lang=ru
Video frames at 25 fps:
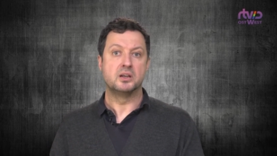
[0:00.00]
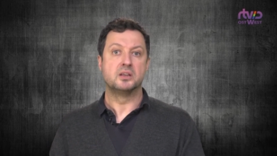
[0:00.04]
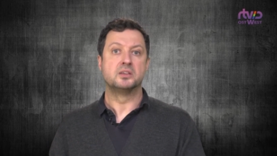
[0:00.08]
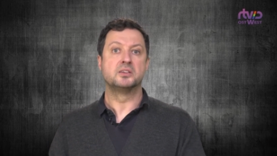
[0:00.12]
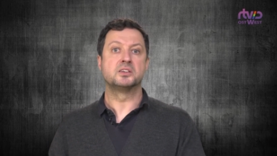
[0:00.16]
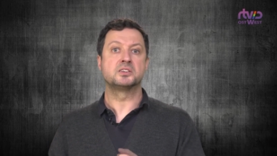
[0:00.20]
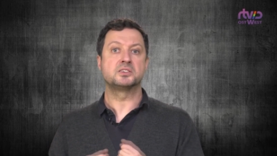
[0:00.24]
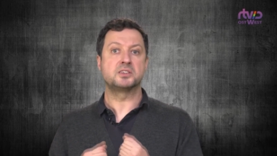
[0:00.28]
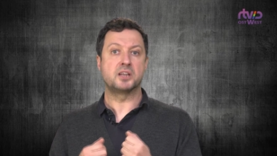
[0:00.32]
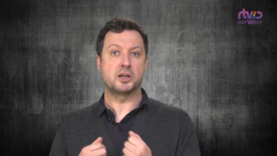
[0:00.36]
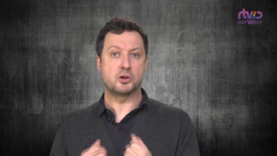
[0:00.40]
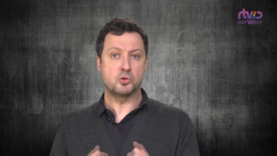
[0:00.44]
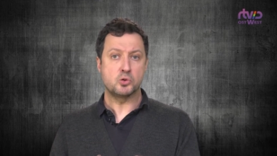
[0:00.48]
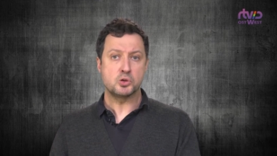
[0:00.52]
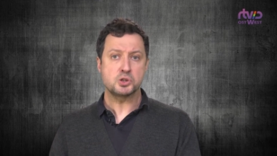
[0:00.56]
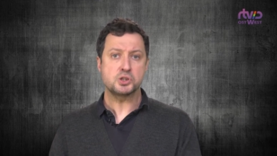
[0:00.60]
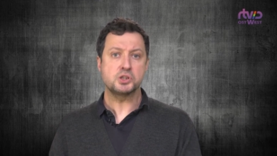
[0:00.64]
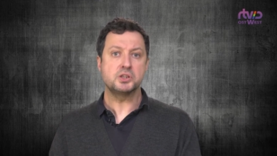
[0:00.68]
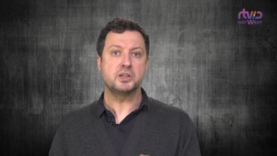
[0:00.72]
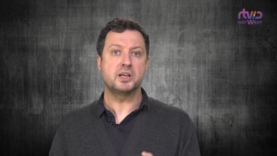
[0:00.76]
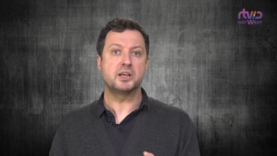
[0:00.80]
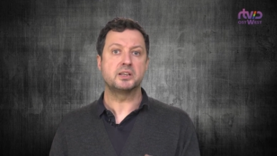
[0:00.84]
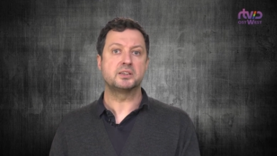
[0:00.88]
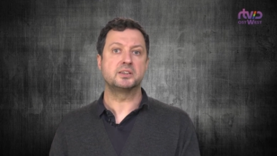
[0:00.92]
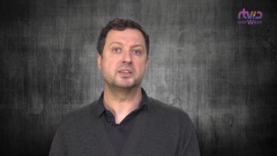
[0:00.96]

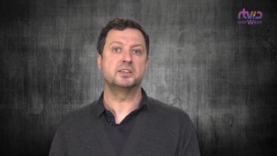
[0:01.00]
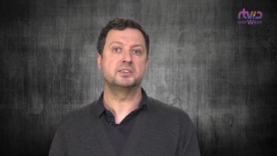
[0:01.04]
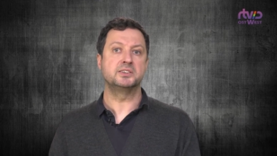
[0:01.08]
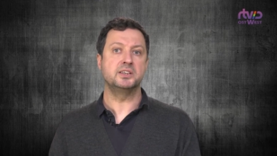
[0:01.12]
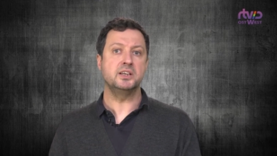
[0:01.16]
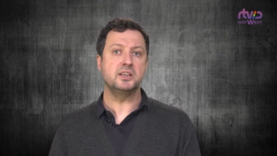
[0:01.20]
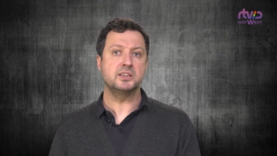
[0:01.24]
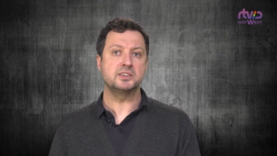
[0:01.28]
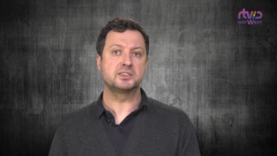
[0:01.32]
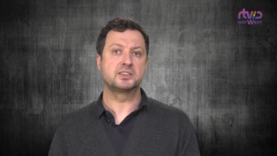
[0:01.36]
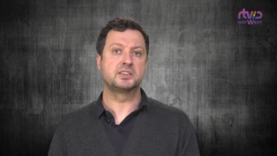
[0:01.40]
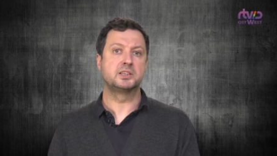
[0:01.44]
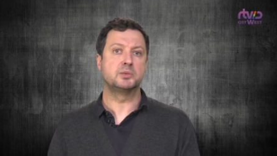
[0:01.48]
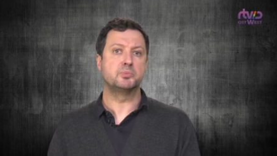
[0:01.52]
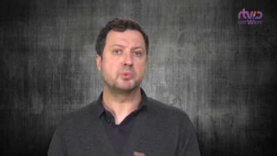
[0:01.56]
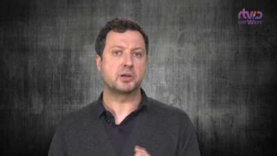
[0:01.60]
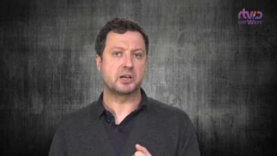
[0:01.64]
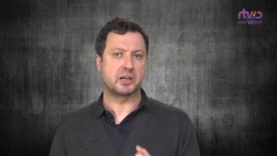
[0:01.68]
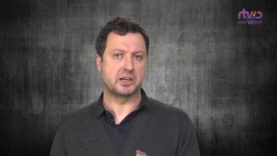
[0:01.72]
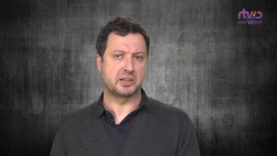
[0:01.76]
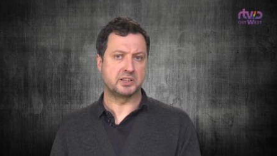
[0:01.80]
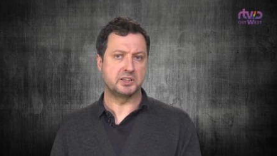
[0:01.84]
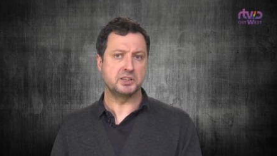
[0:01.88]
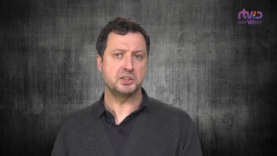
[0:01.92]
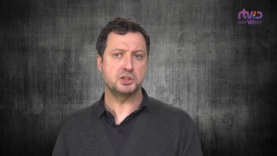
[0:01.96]
настороженно относились к
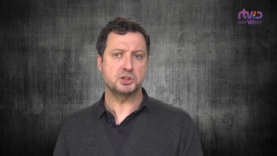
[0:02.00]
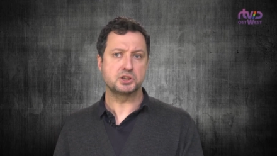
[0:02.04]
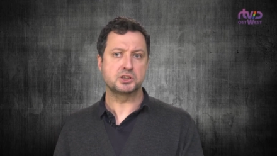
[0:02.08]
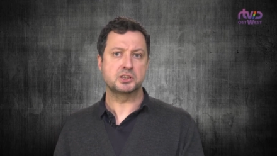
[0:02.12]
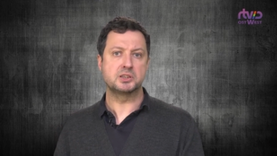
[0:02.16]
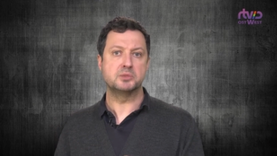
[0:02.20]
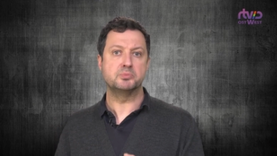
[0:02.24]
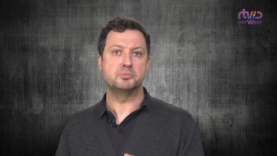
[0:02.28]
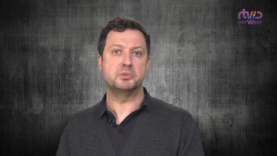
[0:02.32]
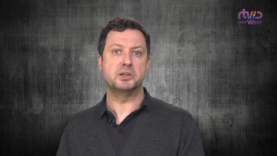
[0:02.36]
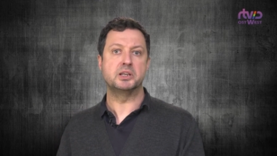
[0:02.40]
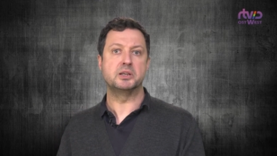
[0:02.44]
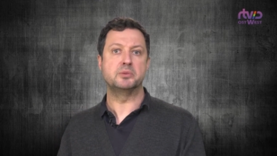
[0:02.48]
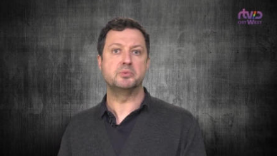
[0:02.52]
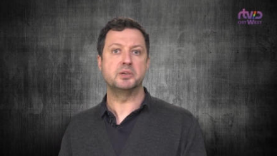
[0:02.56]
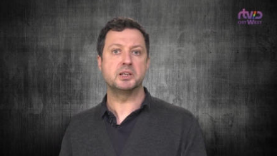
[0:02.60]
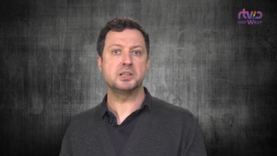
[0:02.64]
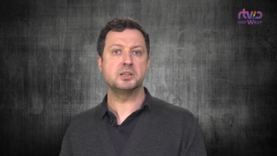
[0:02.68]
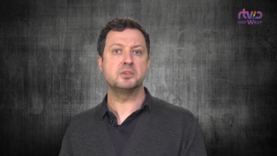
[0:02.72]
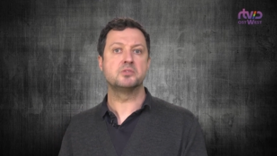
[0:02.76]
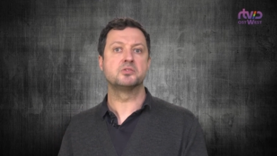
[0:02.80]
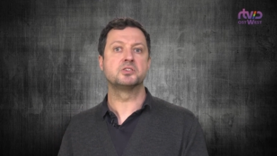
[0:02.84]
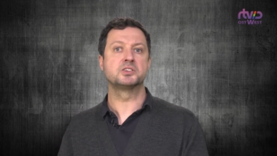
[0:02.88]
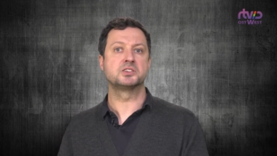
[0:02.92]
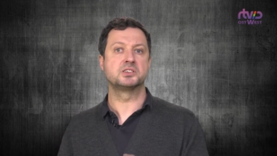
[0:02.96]
демократическим
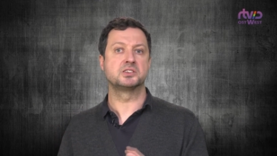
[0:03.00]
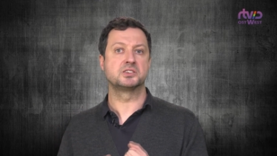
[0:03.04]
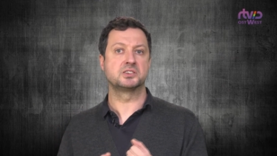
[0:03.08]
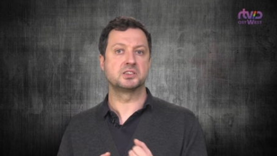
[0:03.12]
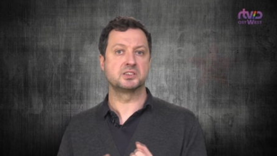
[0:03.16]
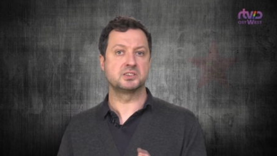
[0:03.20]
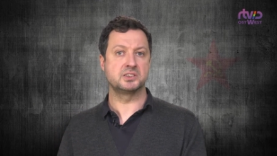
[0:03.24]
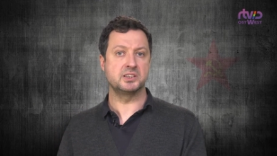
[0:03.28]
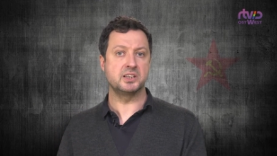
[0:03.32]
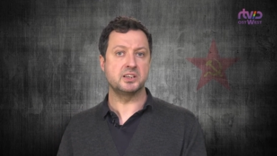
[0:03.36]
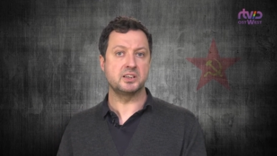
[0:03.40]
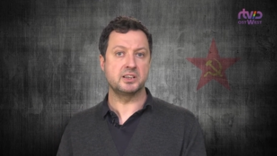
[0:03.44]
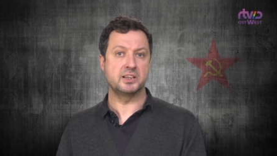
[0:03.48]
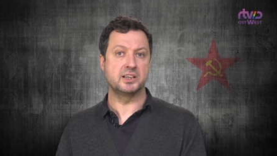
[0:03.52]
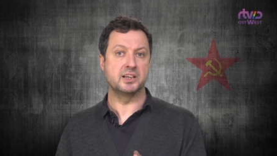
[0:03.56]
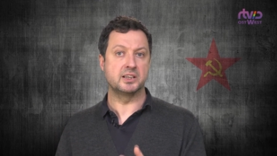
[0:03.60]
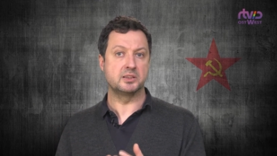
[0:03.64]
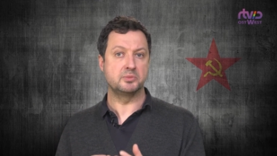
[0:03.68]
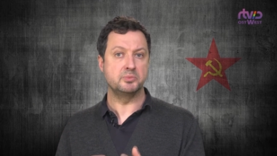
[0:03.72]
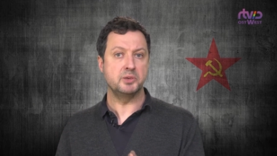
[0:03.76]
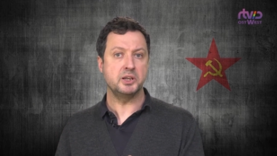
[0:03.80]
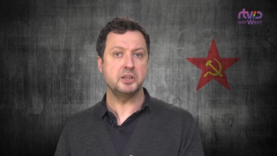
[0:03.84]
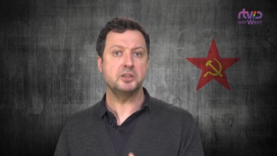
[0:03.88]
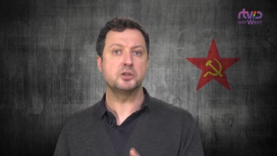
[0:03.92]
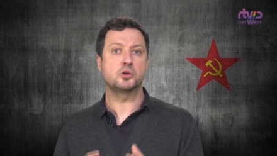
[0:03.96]
переменам в СССР и
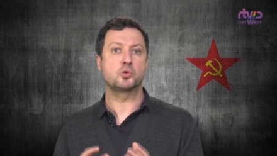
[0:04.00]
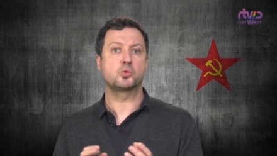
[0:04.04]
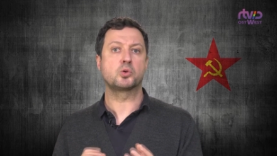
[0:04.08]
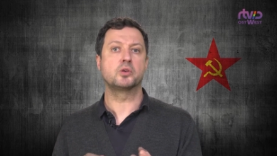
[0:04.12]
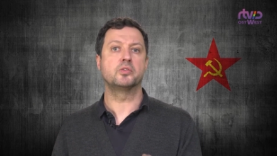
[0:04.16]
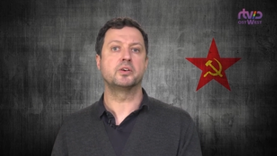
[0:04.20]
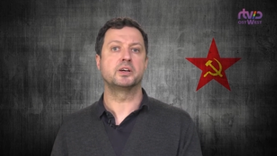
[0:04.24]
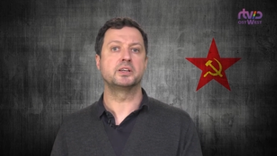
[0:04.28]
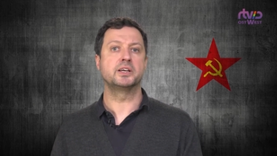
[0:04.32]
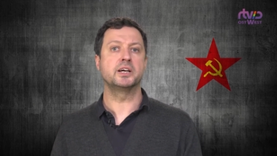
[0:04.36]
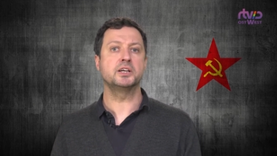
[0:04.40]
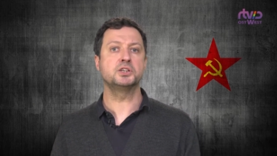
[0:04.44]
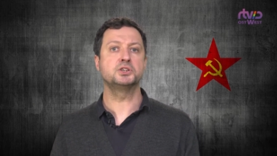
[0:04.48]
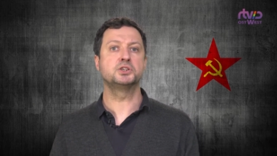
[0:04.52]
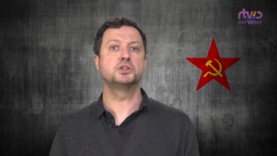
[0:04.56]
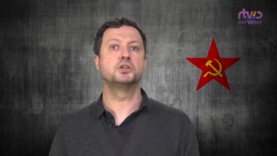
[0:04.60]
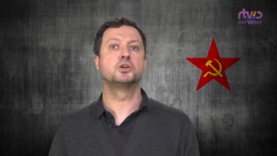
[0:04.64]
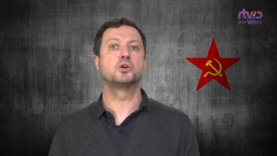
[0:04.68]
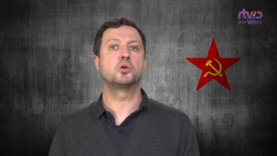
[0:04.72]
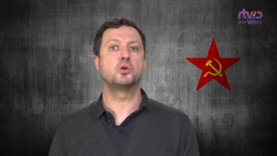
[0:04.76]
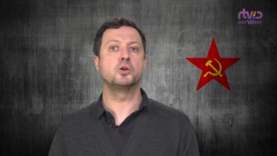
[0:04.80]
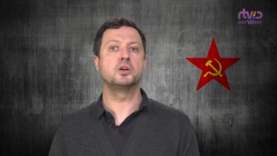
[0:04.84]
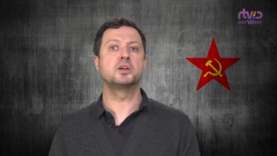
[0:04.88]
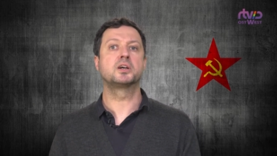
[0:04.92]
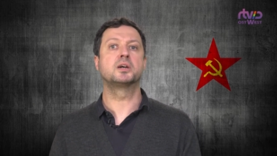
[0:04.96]
отмене руководящей
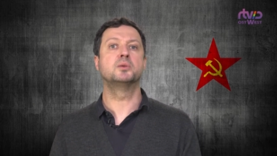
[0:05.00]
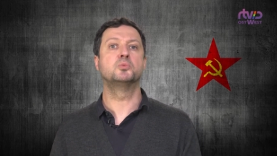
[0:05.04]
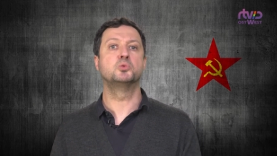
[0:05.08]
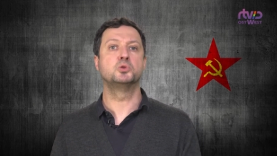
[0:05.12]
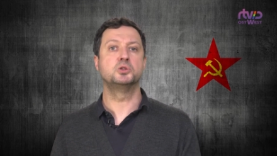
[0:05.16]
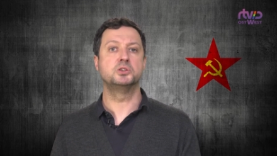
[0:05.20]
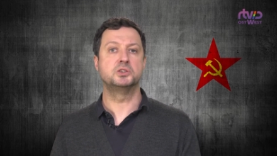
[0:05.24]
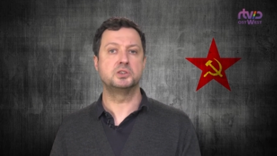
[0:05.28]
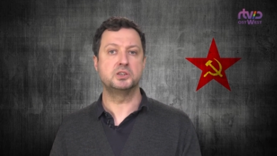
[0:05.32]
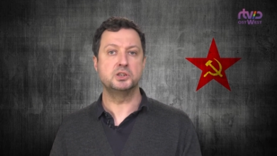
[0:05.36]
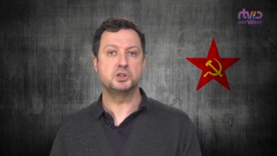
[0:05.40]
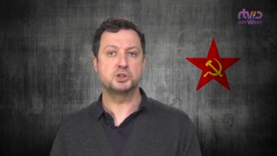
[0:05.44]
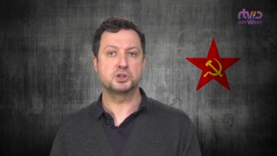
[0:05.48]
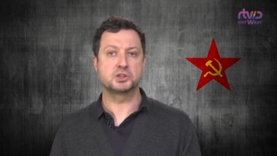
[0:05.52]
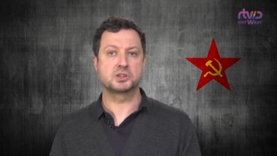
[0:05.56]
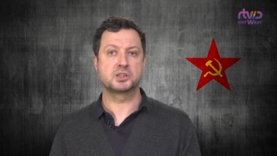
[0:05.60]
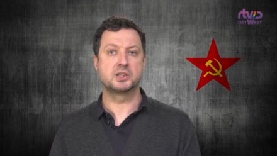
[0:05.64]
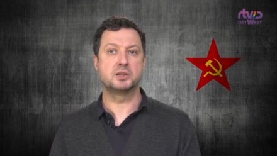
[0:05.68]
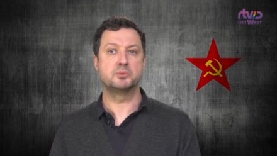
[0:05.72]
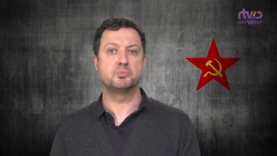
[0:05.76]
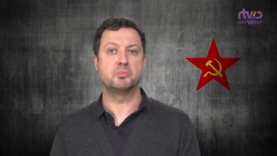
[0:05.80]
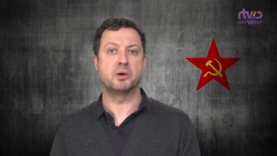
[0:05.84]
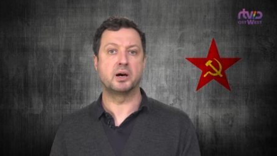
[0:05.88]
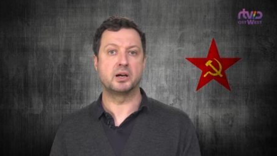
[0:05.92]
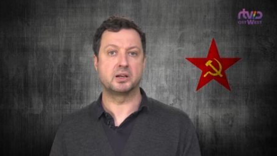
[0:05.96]
роли
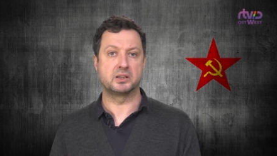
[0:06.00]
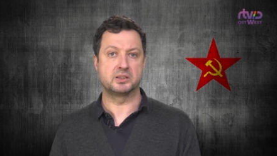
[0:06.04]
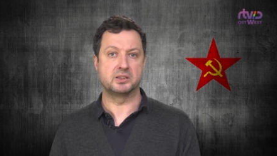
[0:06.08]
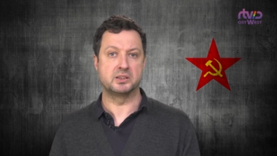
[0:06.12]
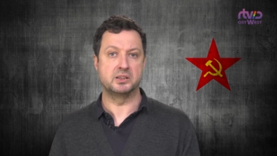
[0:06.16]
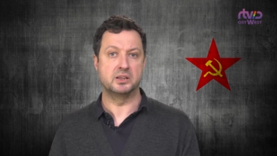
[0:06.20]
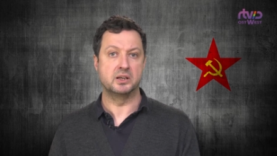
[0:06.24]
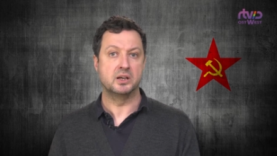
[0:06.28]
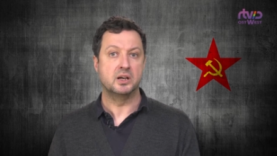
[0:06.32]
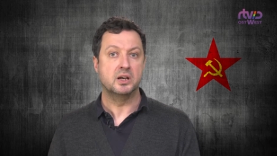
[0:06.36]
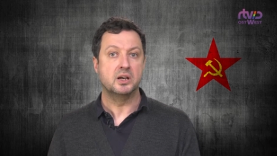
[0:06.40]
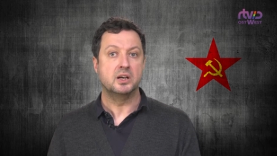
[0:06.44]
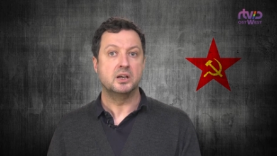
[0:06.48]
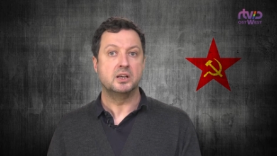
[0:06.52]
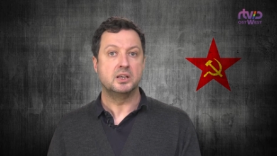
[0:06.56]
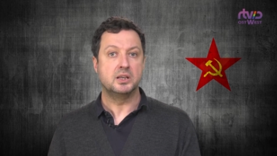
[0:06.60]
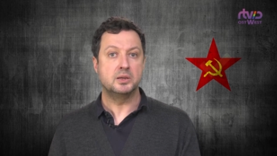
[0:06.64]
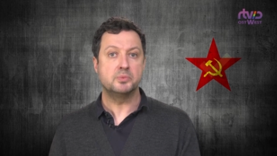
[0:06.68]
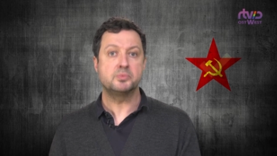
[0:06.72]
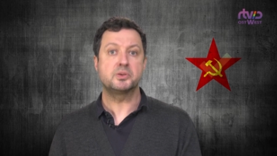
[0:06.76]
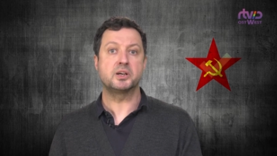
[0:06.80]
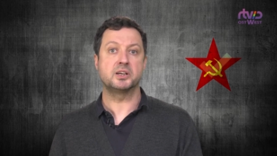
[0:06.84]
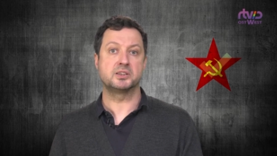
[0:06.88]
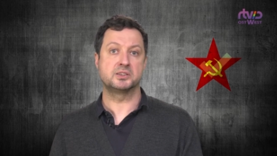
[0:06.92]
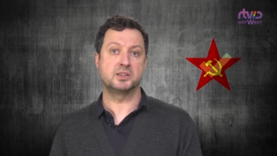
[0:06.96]
коммунистической партии –
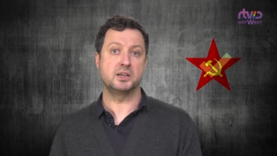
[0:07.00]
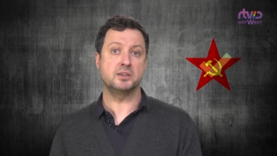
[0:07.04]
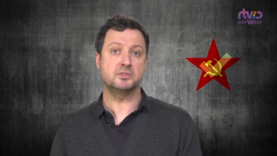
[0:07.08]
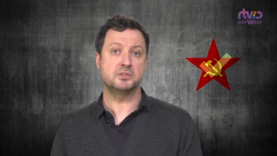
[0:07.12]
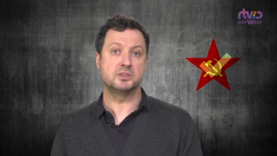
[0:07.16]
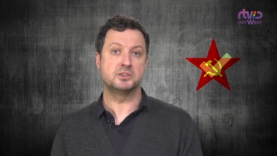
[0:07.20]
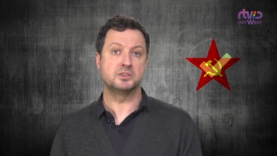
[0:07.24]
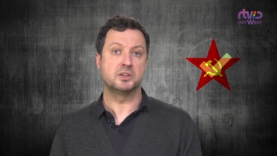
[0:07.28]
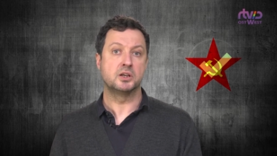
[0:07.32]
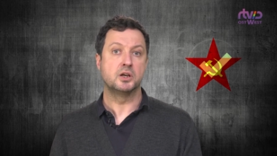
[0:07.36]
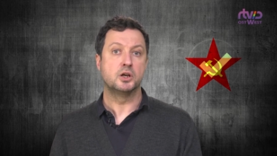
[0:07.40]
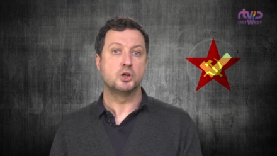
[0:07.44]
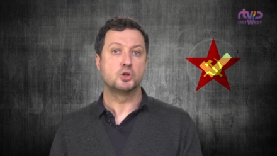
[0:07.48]
им казалось,